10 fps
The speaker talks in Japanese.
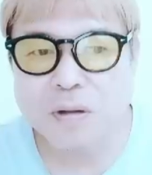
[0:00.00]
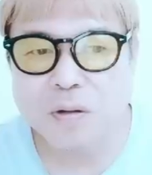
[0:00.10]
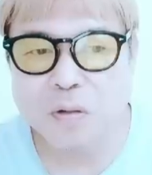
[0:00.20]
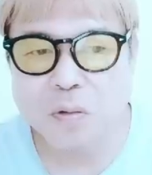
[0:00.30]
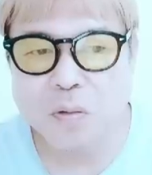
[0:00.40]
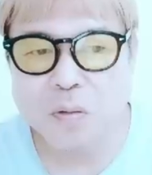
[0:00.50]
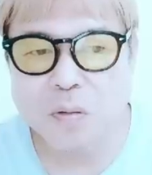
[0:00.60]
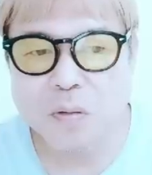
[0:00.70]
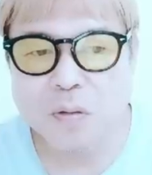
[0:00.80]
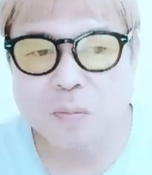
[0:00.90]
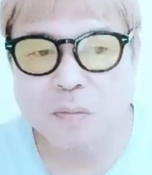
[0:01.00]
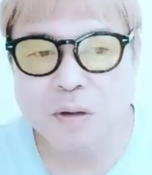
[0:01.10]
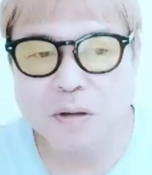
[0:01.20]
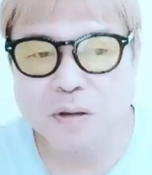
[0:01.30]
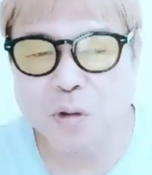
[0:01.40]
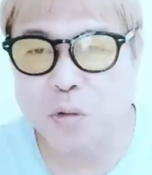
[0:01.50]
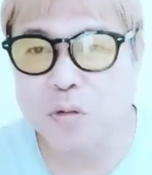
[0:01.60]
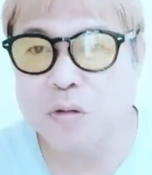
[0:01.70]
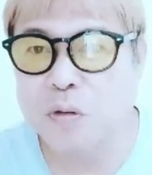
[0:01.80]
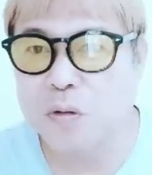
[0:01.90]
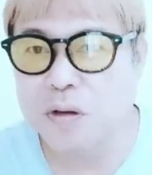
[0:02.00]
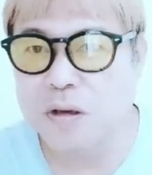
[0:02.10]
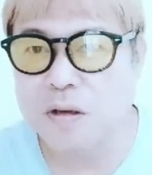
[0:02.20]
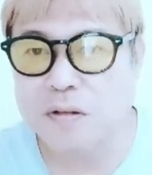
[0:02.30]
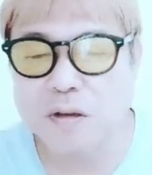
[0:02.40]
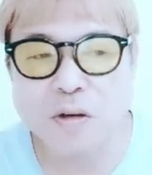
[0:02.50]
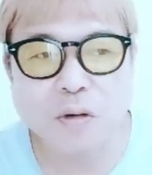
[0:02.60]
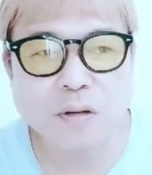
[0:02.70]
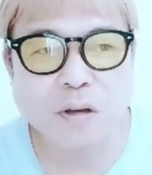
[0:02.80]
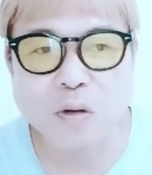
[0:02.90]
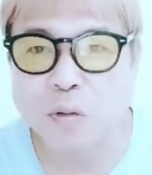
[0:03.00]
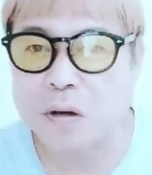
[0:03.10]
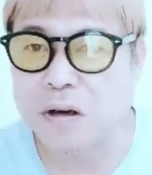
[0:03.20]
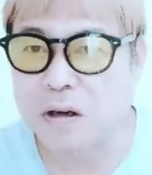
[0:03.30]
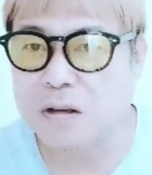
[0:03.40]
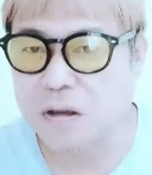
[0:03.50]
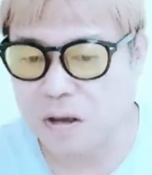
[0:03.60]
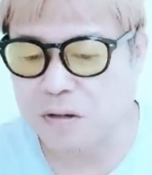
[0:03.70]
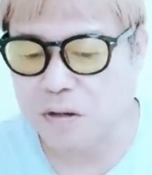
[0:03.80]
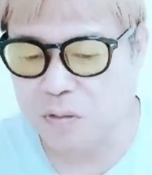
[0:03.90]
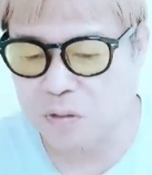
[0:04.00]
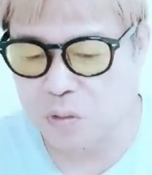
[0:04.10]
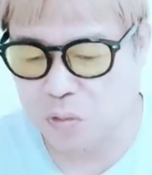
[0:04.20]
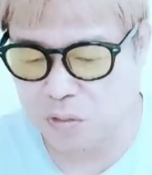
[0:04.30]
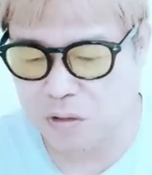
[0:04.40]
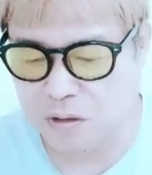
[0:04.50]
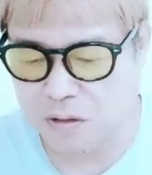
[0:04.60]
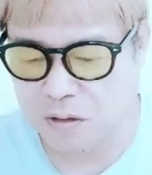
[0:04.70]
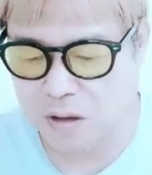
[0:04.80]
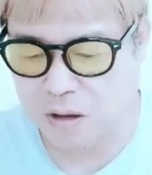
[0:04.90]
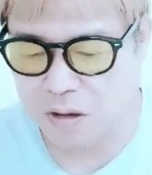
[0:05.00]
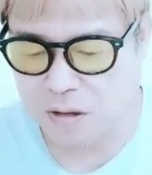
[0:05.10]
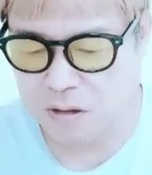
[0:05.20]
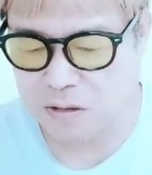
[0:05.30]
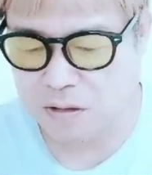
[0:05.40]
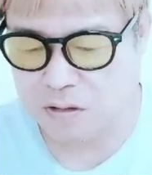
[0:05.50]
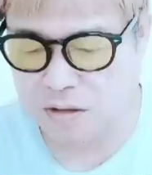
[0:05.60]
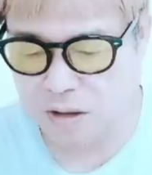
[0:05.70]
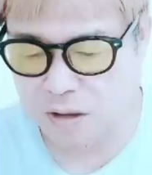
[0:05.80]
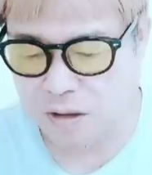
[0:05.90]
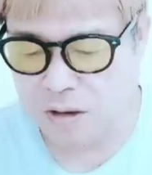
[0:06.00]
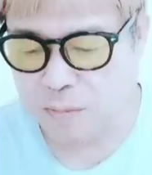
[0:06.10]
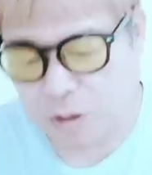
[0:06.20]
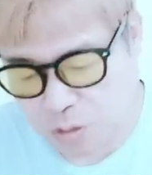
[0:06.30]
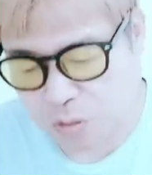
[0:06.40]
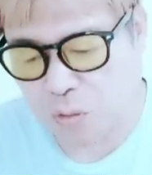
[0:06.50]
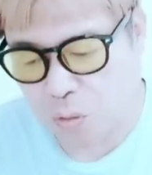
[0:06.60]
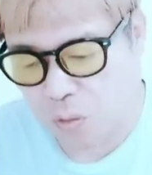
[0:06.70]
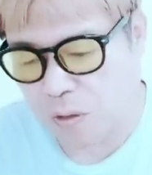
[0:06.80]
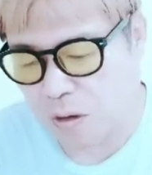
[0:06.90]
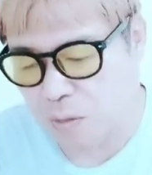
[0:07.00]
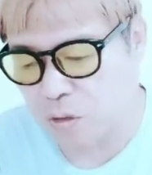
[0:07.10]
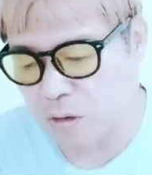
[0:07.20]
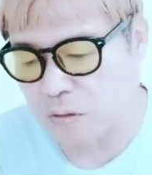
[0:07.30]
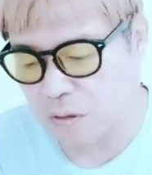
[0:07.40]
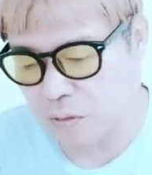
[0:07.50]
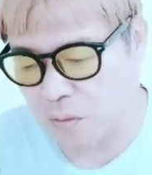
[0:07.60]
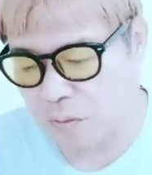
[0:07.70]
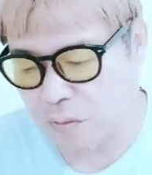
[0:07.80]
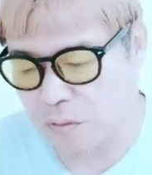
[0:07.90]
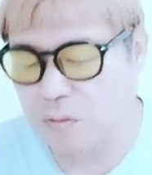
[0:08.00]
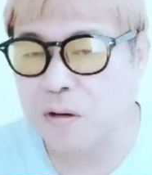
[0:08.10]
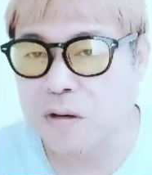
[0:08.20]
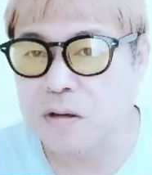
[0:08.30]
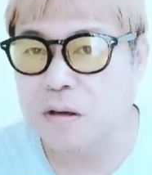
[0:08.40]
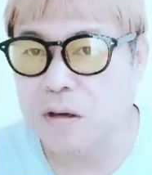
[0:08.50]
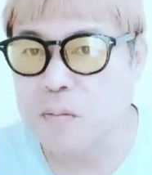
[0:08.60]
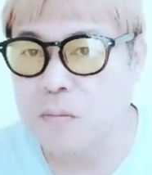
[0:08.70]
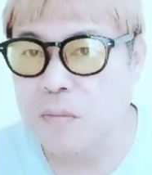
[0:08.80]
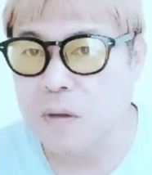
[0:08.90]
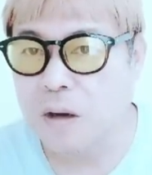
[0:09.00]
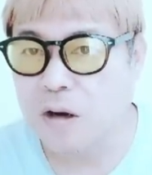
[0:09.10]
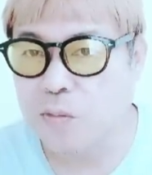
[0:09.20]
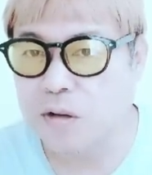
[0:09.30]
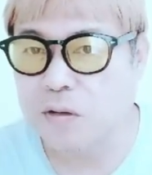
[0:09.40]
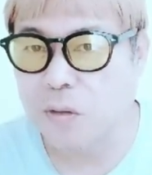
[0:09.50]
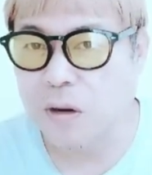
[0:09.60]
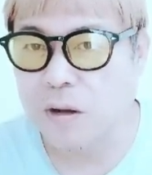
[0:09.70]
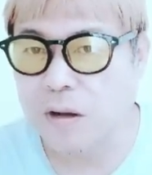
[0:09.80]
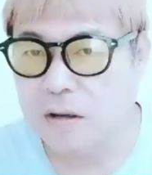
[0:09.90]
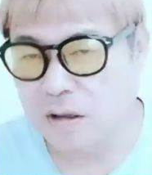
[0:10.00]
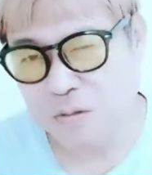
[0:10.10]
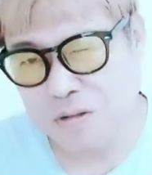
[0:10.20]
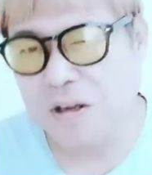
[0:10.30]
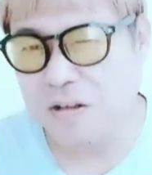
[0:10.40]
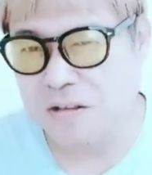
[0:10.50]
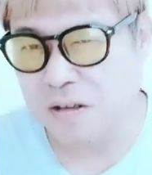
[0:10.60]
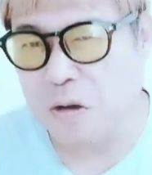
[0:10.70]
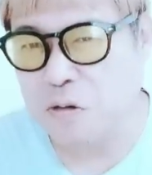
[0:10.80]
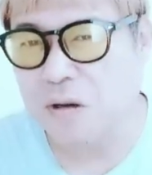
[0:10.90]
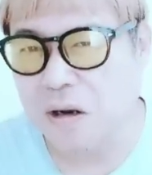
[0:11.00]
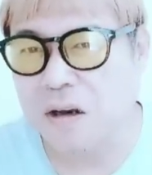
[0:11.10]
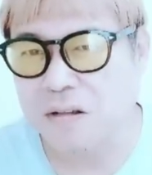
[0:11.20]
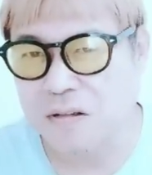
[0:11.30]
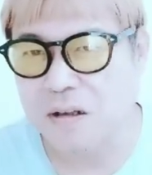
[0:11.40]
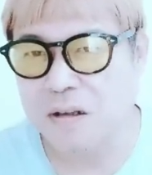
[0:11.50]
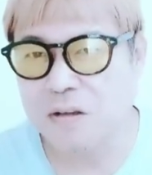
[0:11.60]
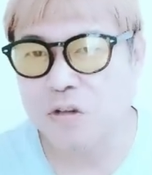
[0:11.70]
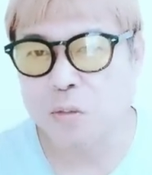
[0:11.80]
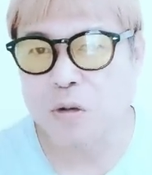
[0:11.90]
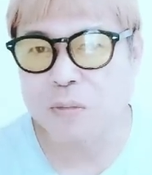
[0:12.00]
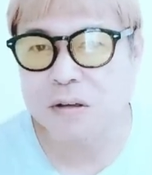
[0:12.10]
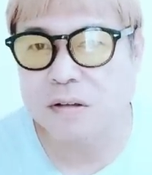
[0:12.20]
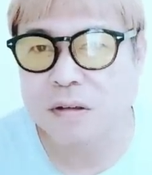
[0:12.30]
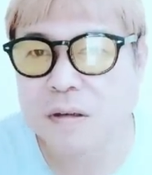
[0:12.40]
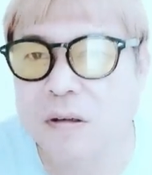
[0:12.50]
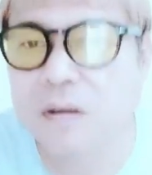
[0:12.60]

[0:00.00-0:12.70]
ちゃんとみんなに届くように選挙は選挙だからってやってるってことだなって感じがして、まあ、ちょっと好感が持てるなという感じがね、ありますけどね。ただ、うさんくささは抜けないですね。と思います。